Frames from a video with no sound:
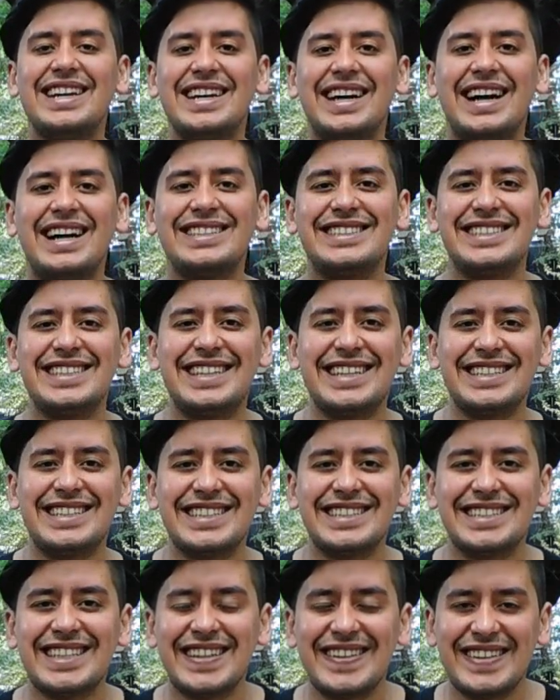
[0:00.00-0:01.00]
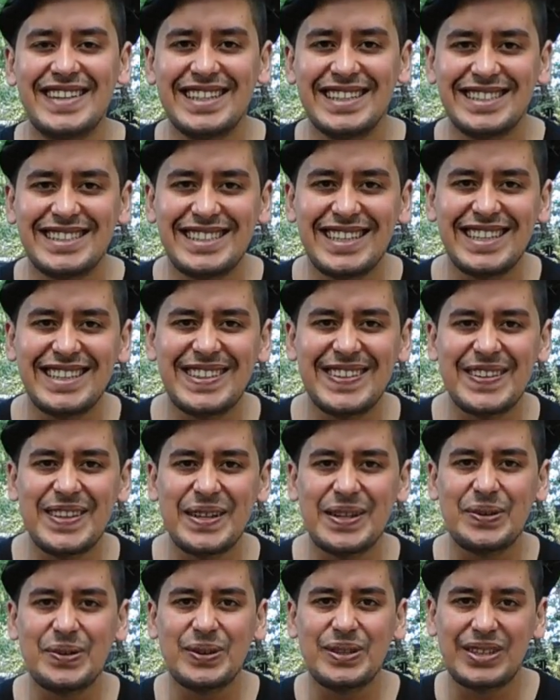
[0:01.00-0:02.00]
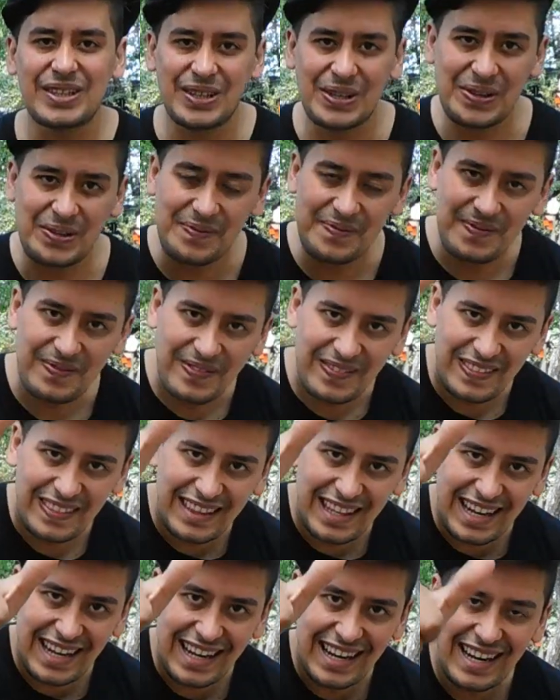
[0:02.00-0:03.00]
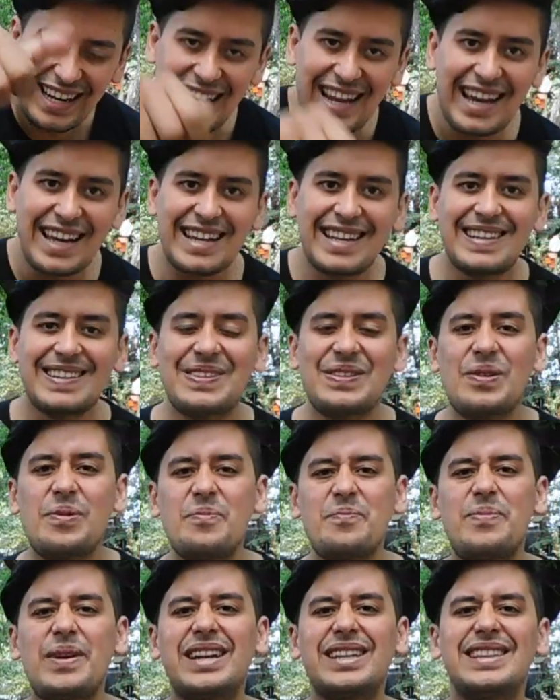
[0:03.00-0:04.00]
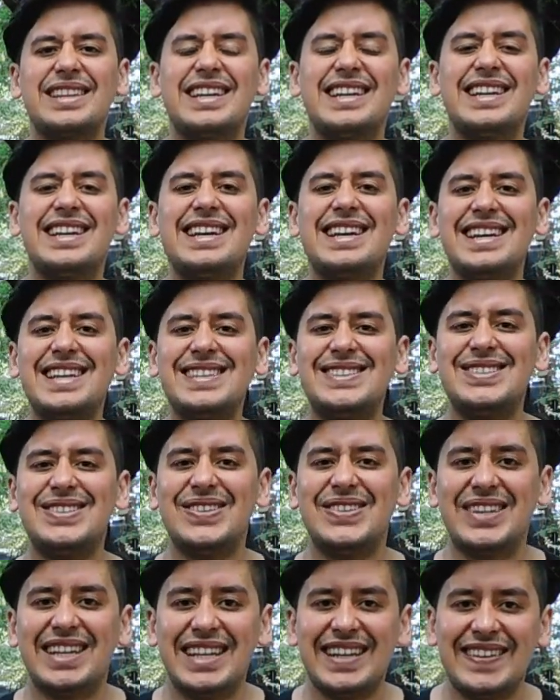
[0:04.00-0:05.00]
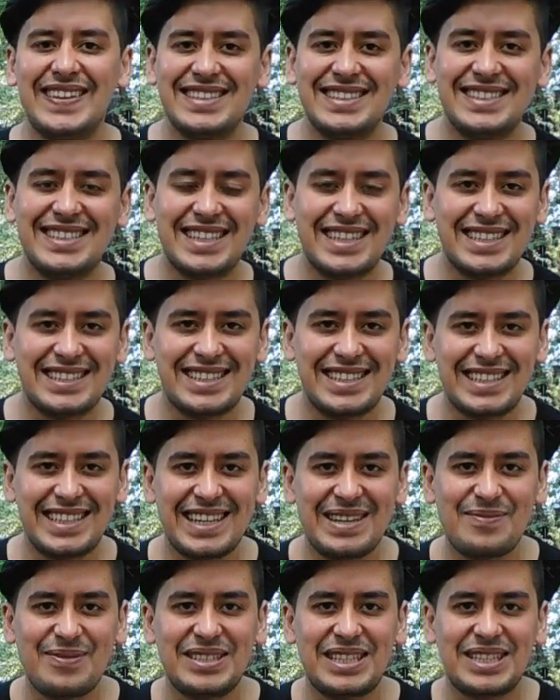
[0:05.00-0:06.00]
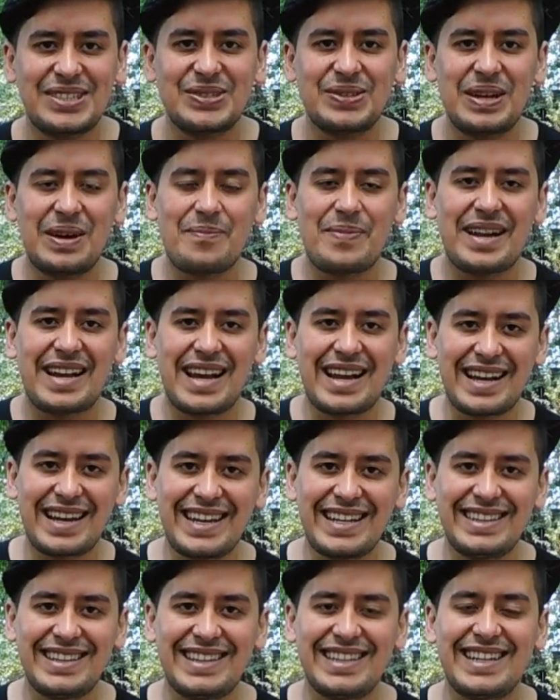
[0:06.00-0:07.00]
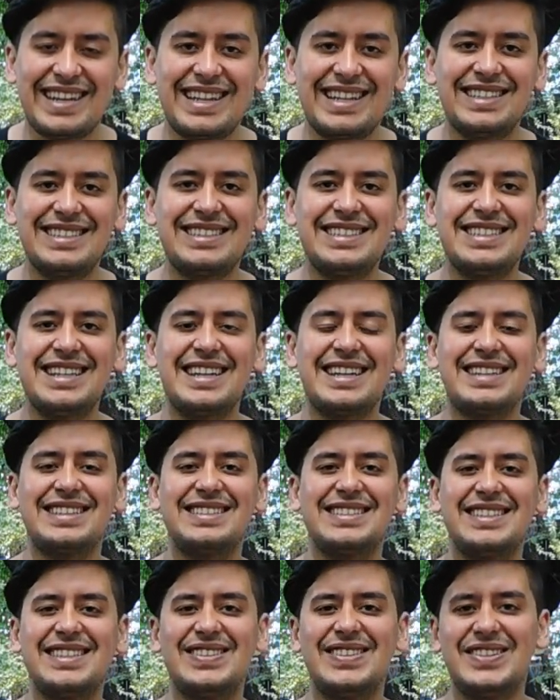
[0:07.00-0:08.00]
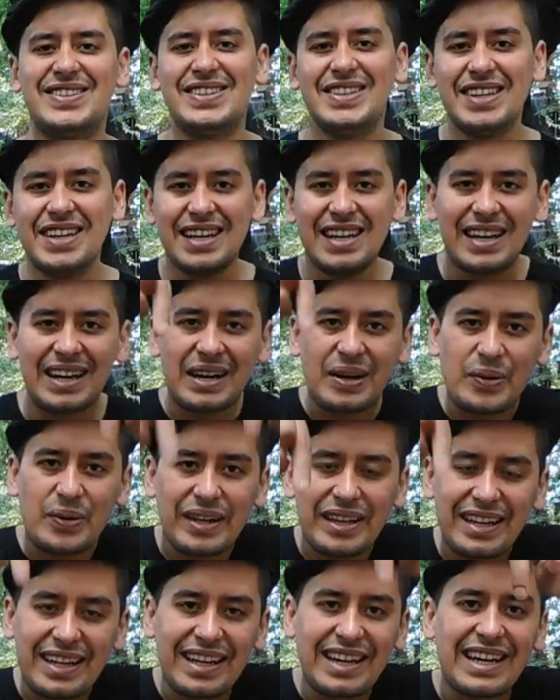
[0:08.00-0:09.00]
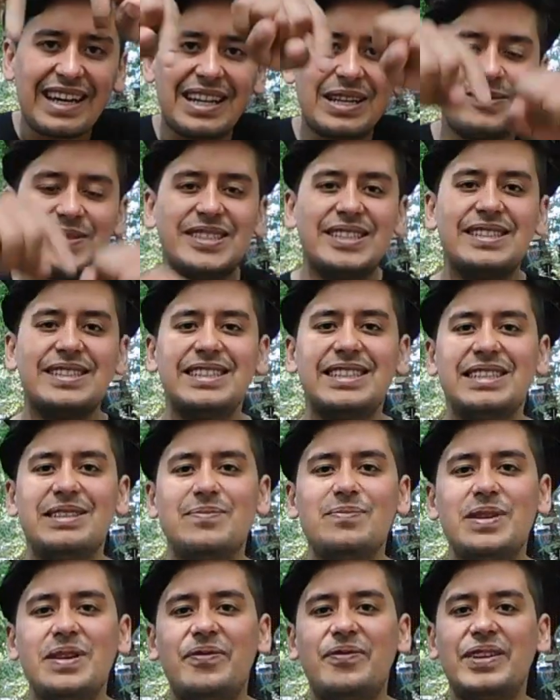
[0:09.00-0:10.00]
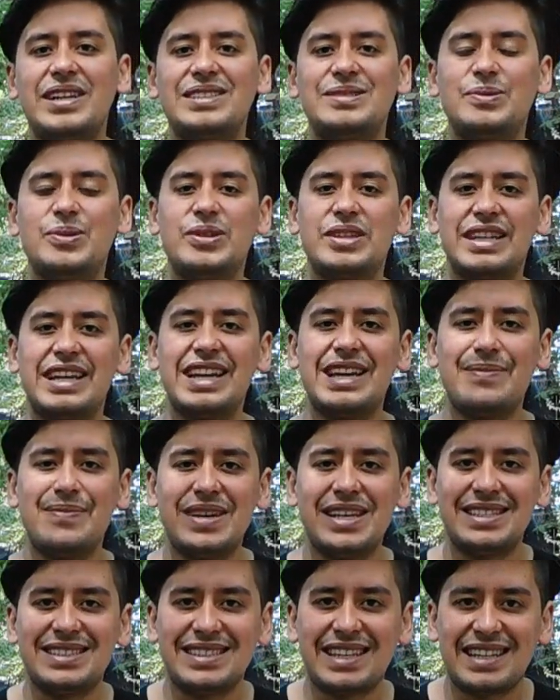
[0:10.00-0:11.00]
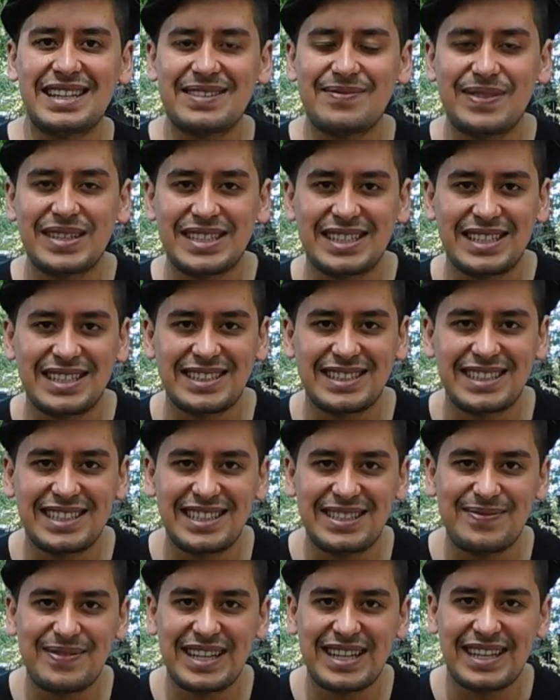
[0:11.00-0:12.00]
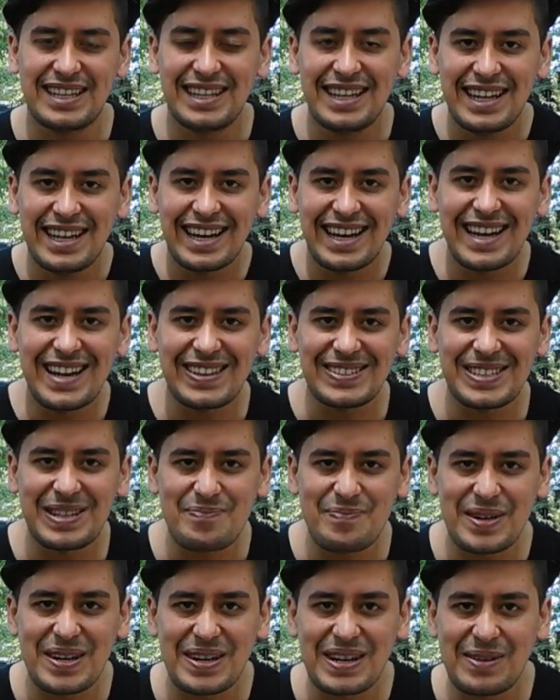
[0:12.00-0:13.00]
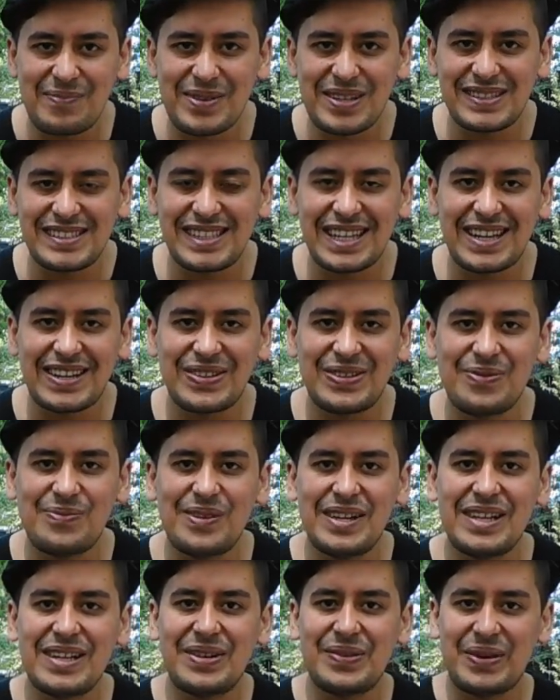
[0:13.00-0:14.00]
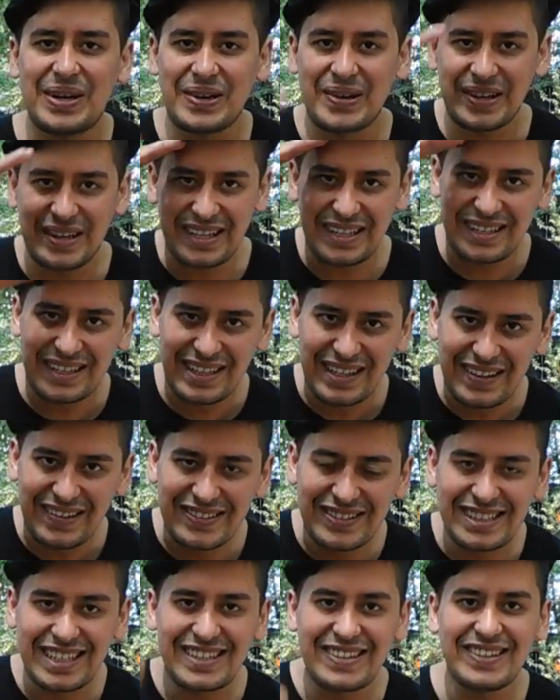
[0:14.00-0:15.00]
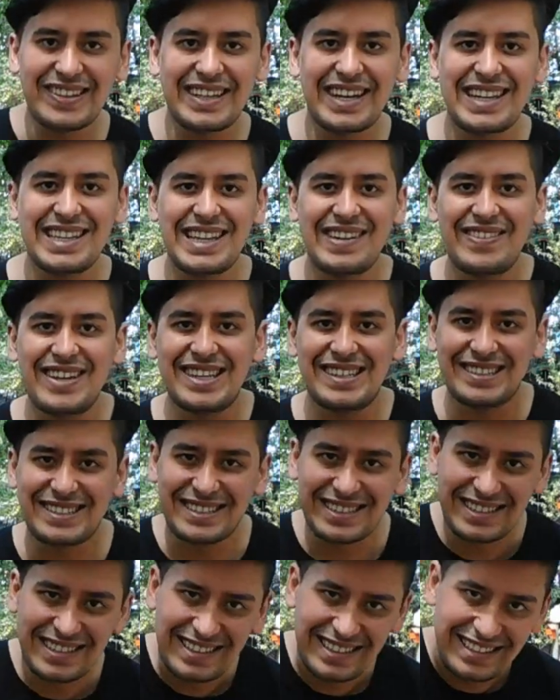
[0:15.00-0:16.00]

Así que ya saben, si este video les gustó, denle like, compartan y suscríbanse que sería de mucha ayuda para que este canal siga creciendo. Recuerden que en la descripción tienen mi Facebook y mi Instagram, vayan a seguirme y los espero en la próxima con un video nuevo, ¿eh? Un saludo grande amigos.